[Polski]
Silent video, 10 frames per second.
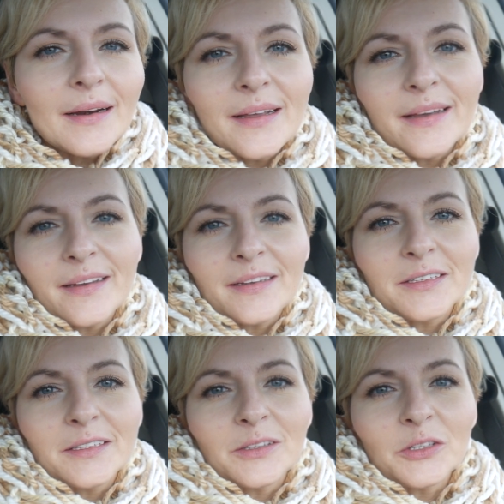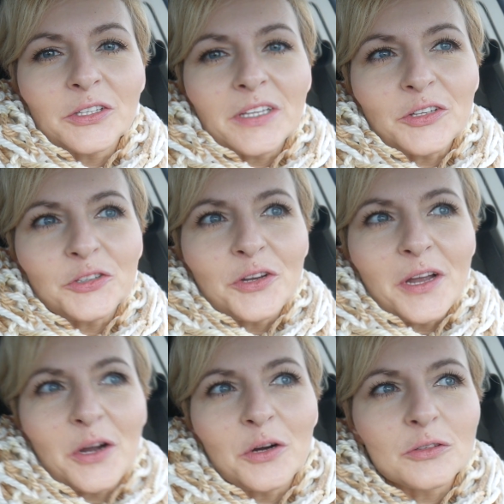ale ostatnio
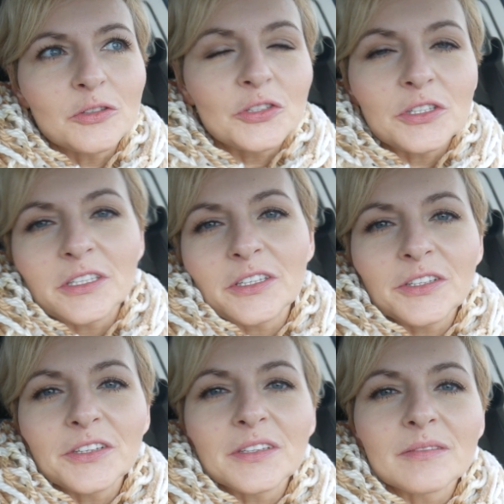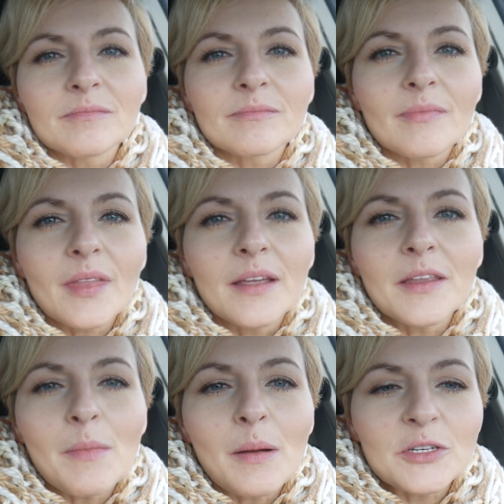jakoś
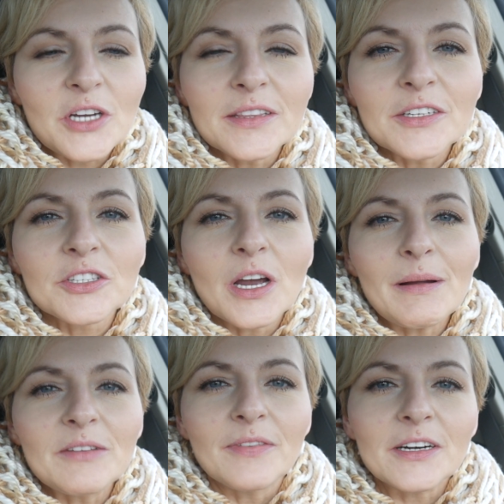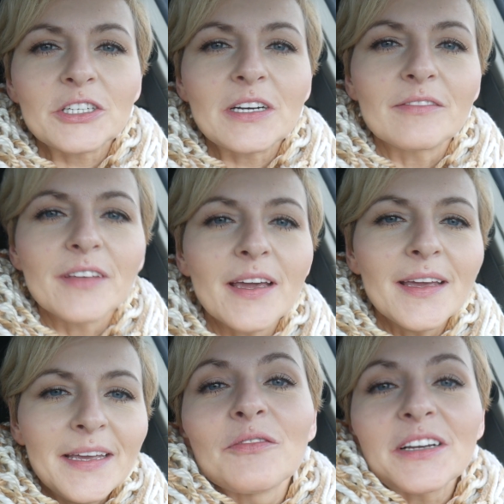nie mamy żadnych działań w Warszawie
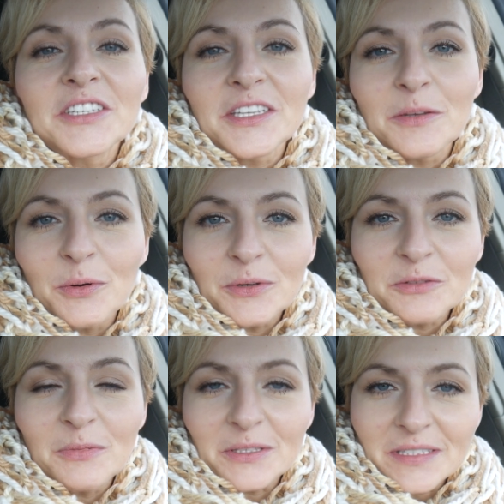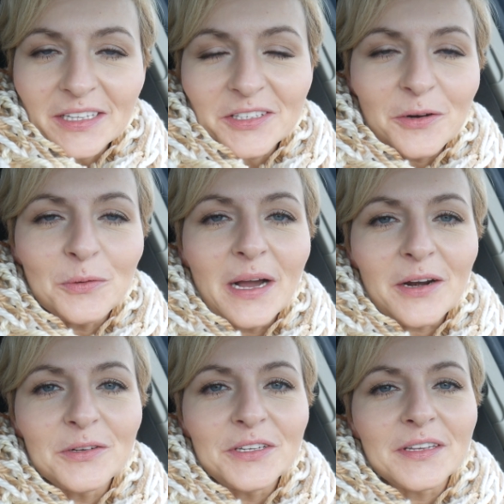i właśnie gdy byłyśmy ostatnio u
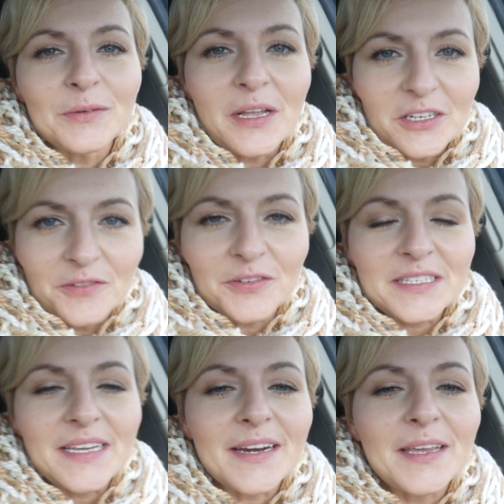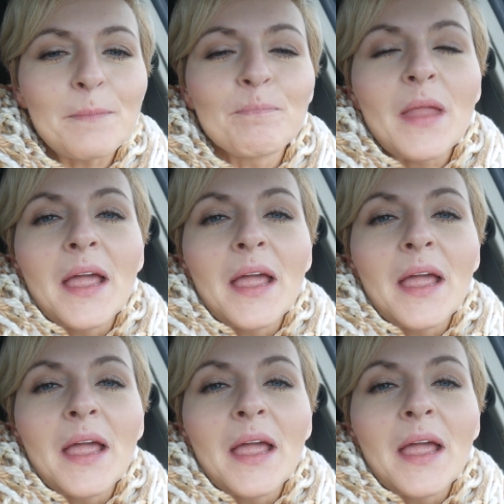Karoliny, u naszej fryzjerki,